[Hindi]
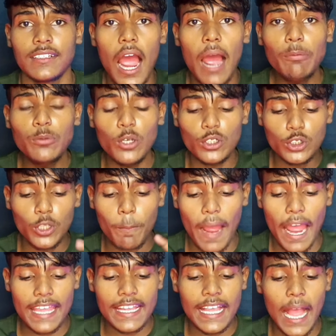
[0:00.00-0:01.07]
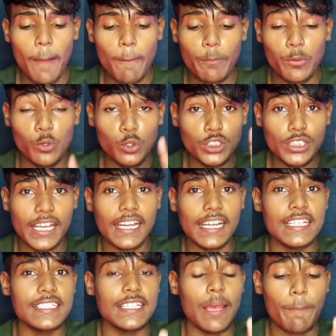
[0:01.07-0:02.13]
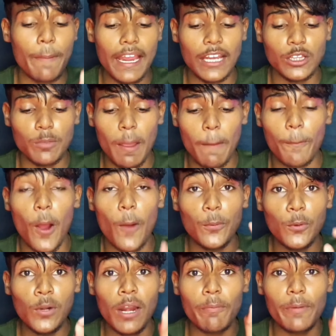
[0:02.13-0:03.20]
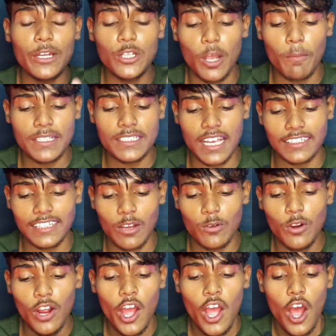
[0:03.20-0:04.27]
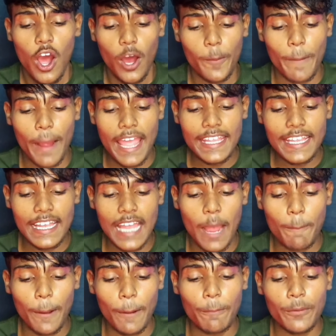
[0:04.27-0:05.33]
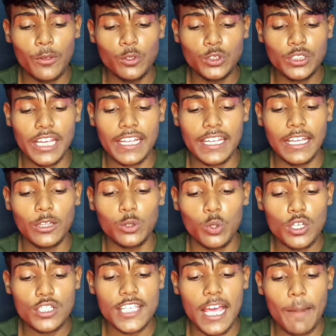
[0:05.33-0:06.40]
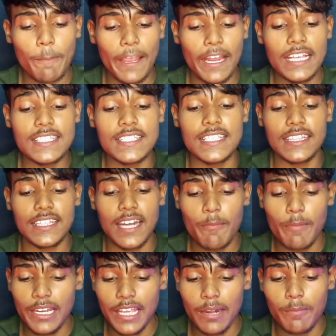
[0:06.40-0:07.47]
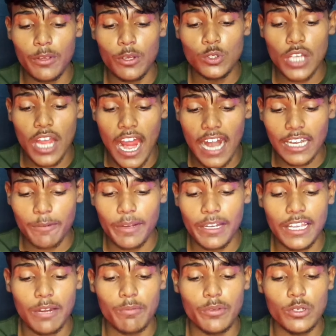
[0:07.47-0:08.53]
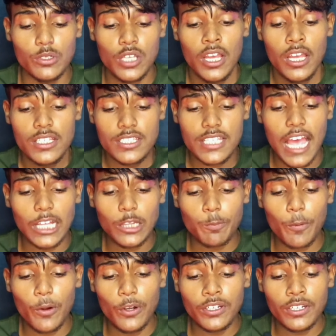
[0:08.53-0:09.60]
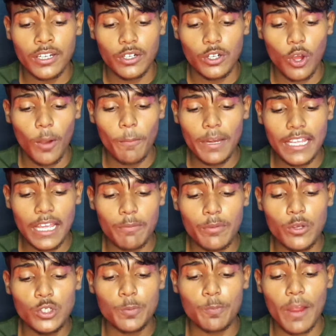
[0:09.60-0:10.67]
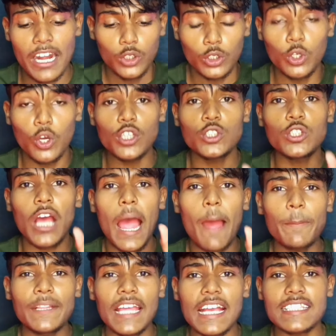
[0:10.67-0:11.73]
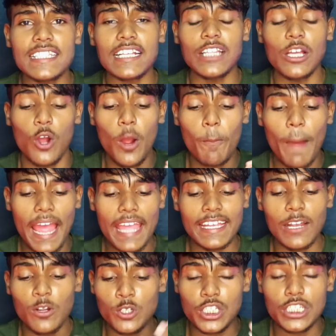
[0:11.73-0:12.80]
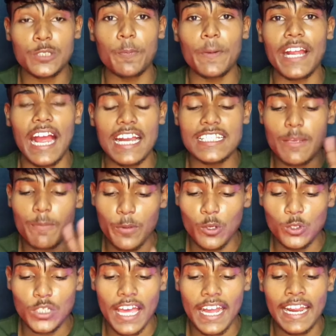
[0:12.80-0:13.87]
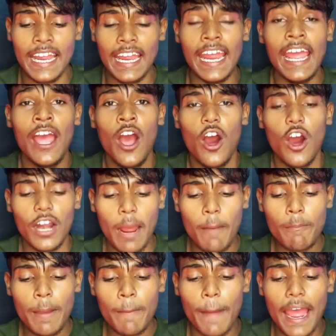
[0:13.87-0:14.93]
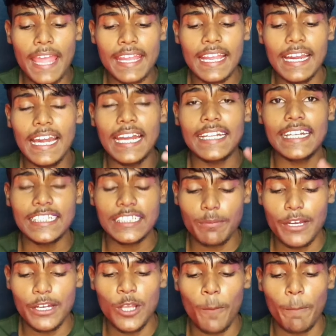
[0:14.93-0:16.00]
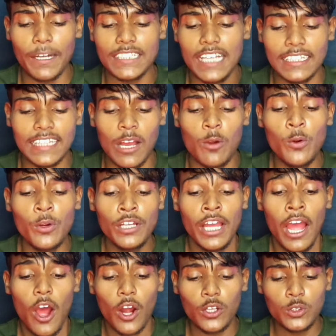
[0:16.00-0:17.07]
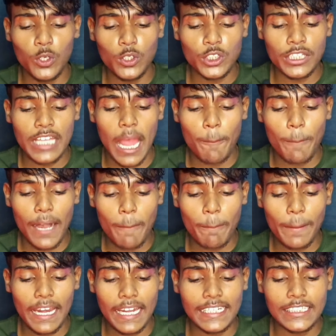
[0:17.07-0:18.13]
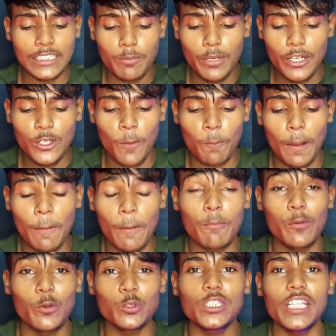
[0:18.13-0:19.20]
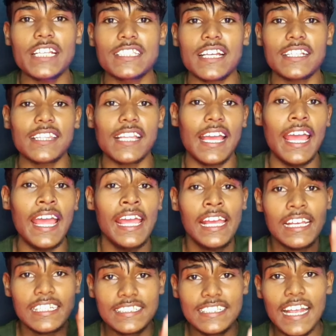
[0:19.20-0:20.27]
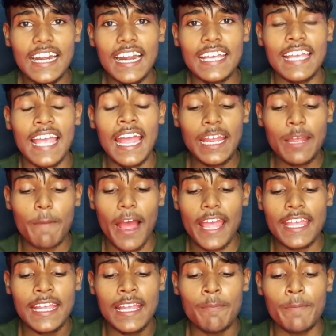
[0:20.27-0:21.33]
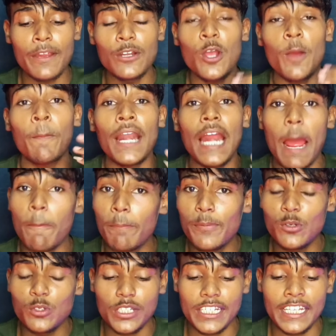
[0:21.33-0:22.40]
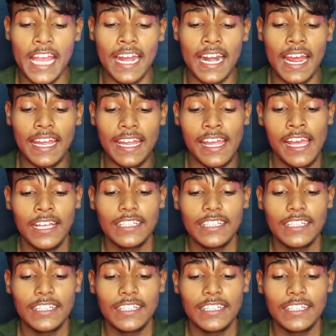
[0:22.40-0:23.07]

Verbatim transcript: अब दोस्तों भाई के आप व्यूज देख लीजिए पहले तो मैं पॉपुलर वीडियो में जाता हूं और भाई के यहां पर व्यूज देखिए दो साल पहले सत्रह मिलियन व्यूज आठ मिलियन व्यूज सात पॉइंट नौ मिलियन व्यूज तो दोस्तों आप देख सकते हो भाई के कुछ इस प्रकार से व्यूज आ रहे हैं और अब मैं भाई के लेटेस्ट वीडियो पर जाता हूं और दोस्तों यहां पर आप लेटेस्ट वीडियो पर भी व्यूज देख सकते हैं ये नहीं है कि भाई की वीडियो पर अब व्यूज नहीं आ रहा है